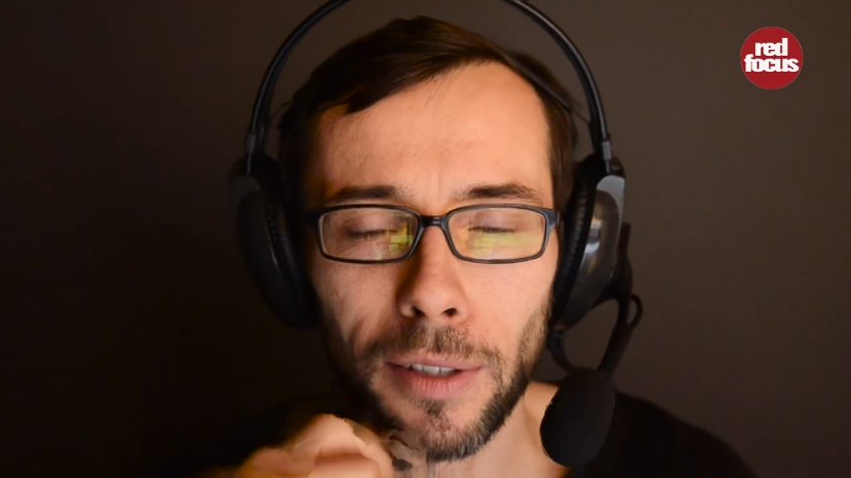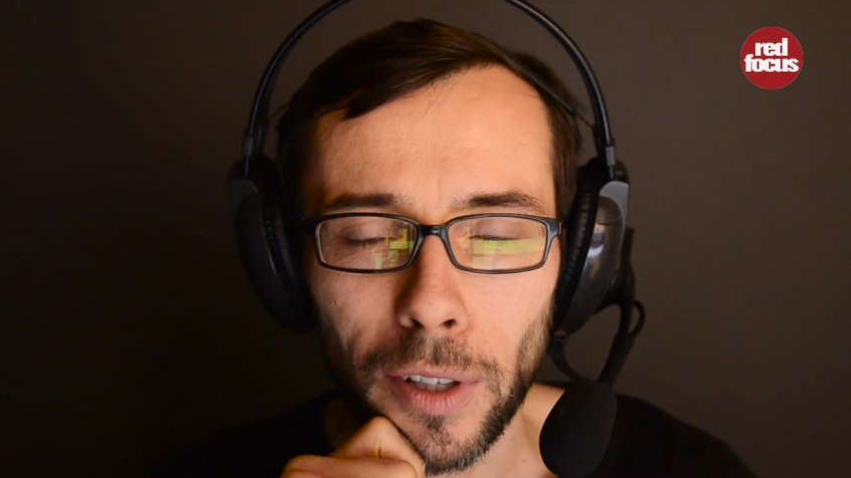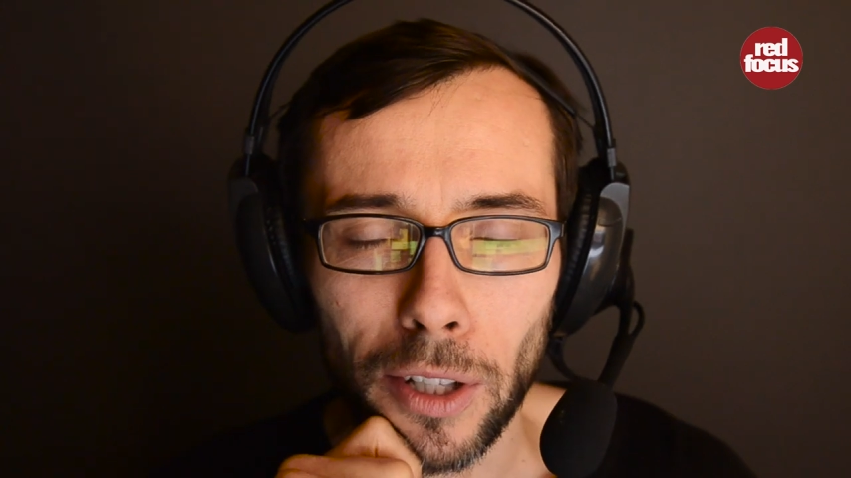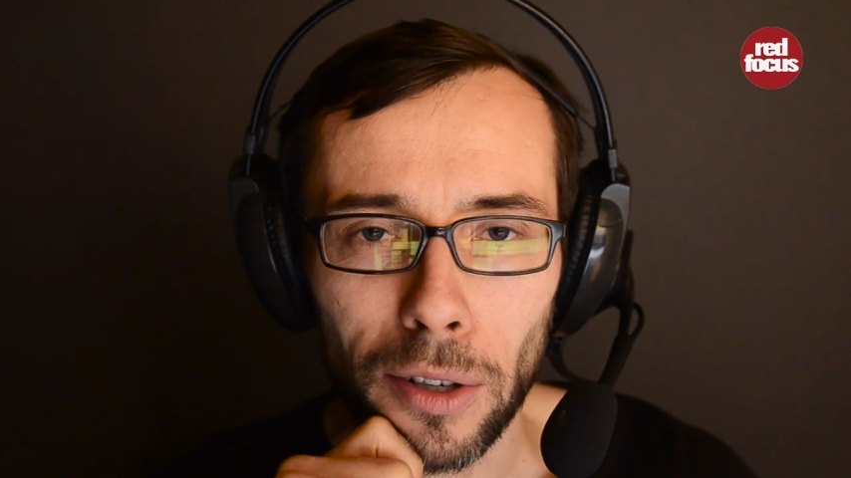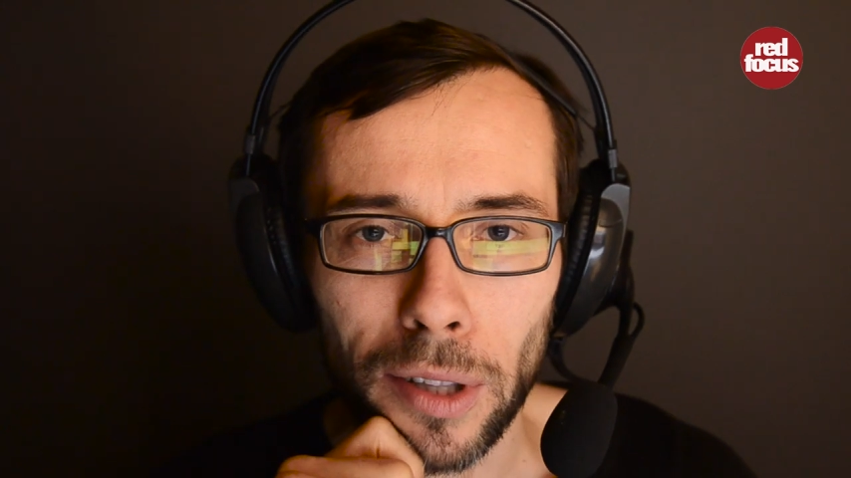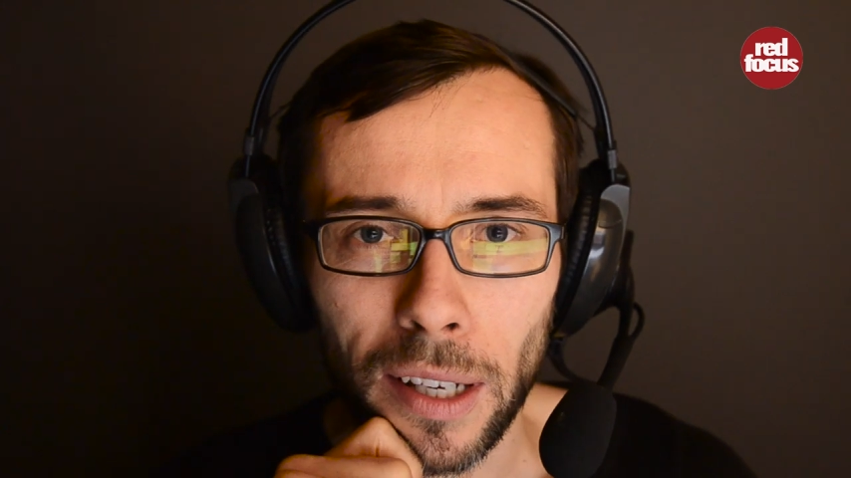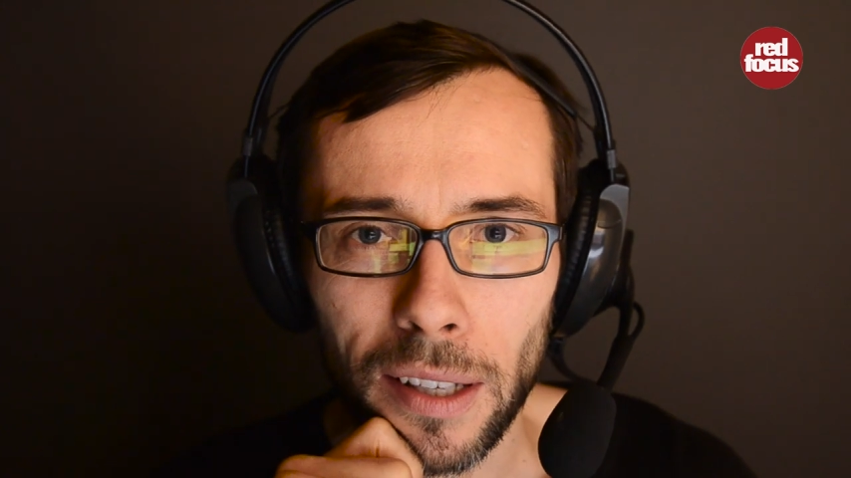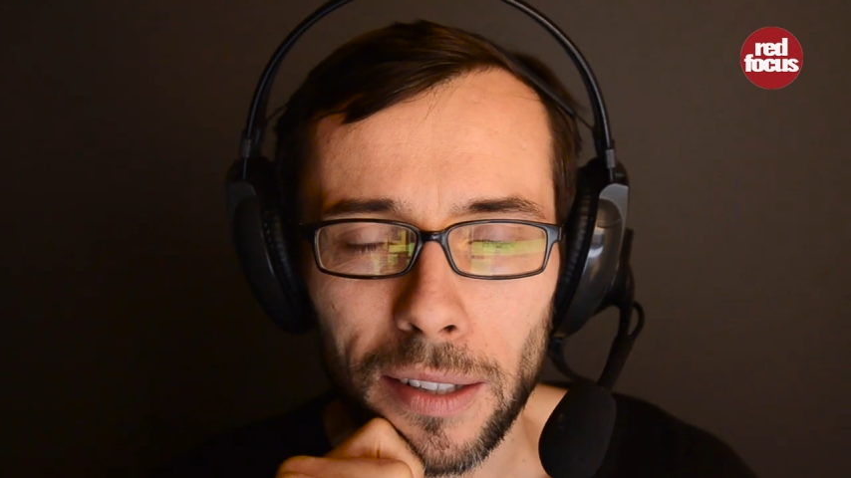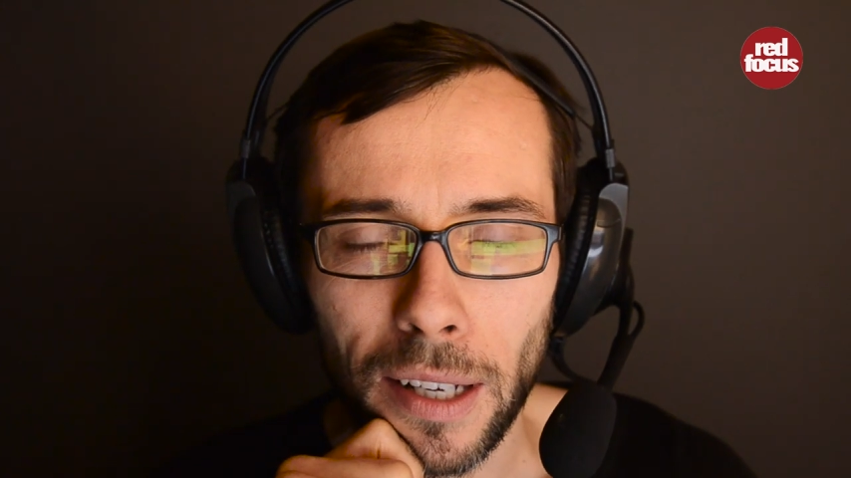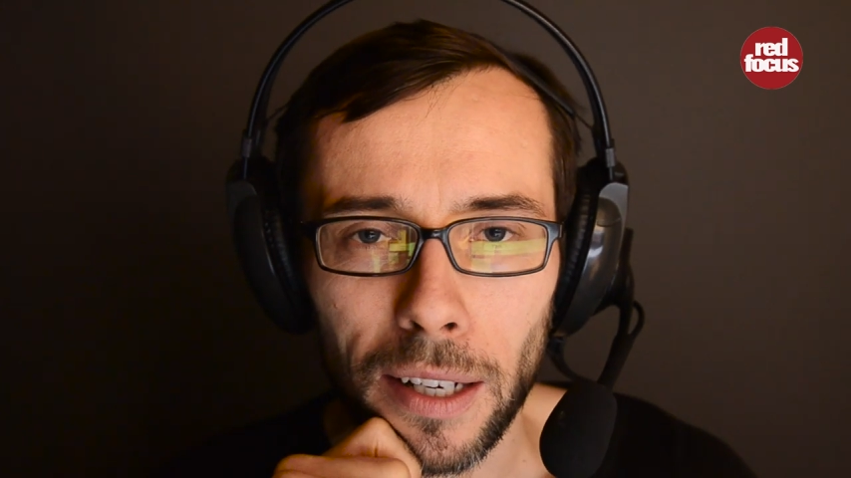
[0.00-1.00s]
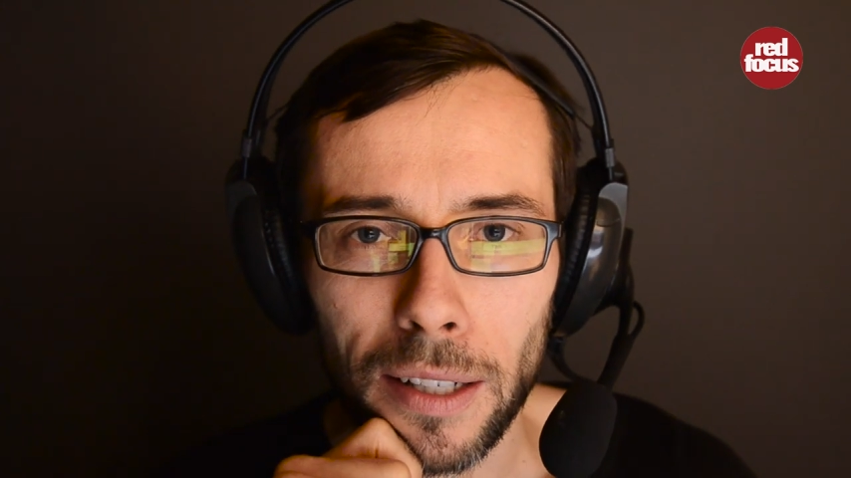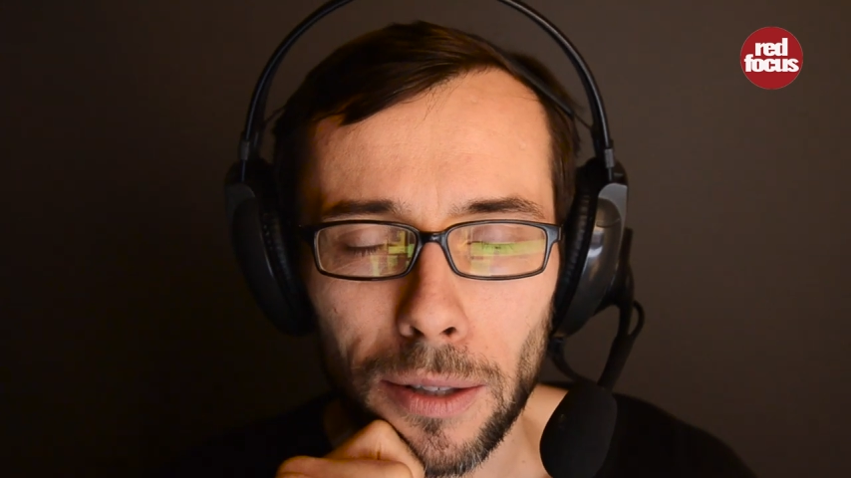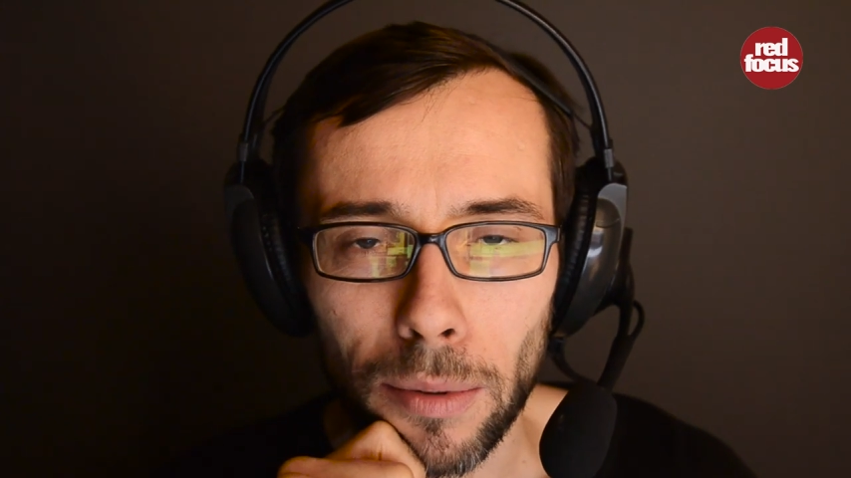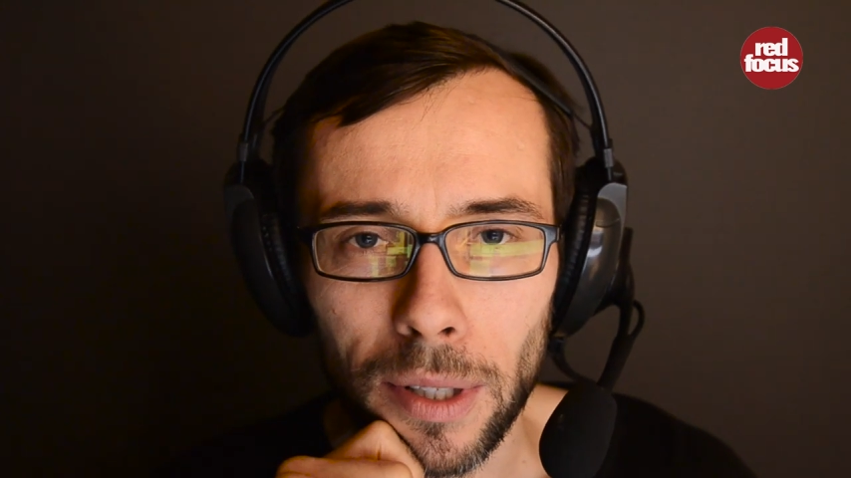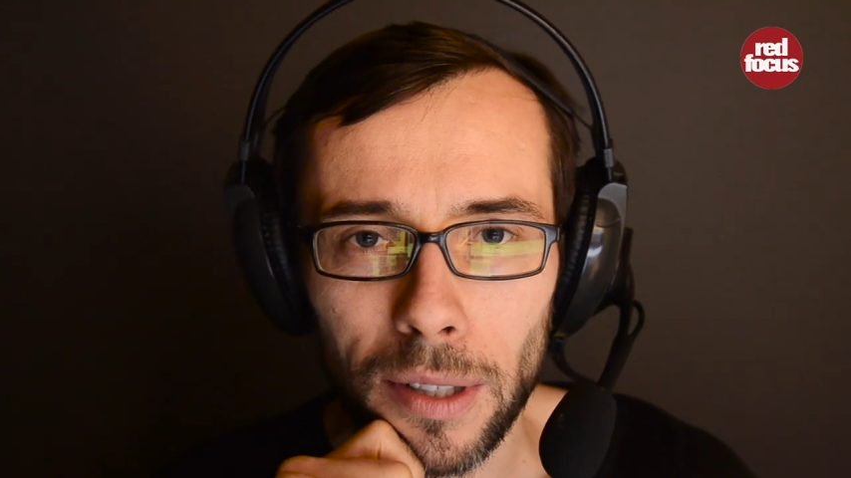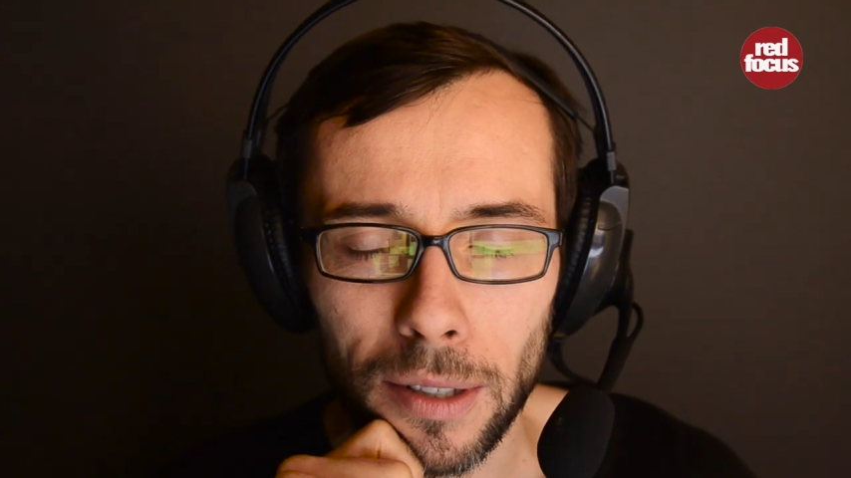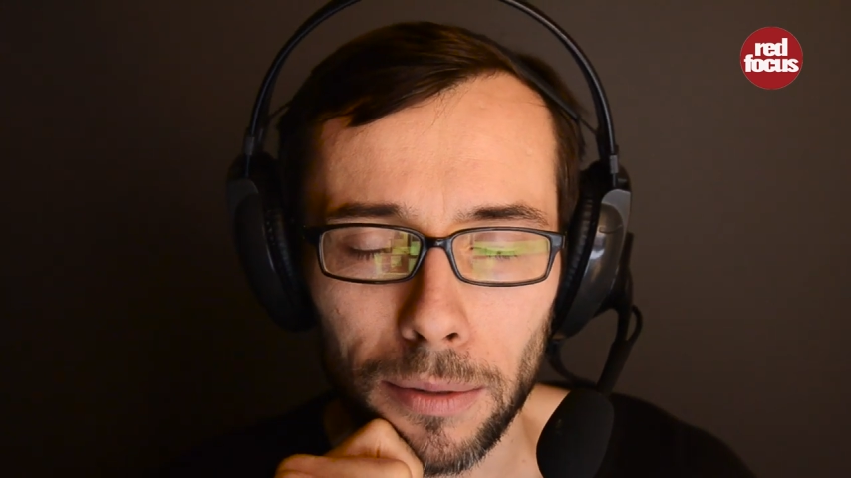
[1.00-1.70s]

Mówię tylko o no, takich skrajnych sytuacjach.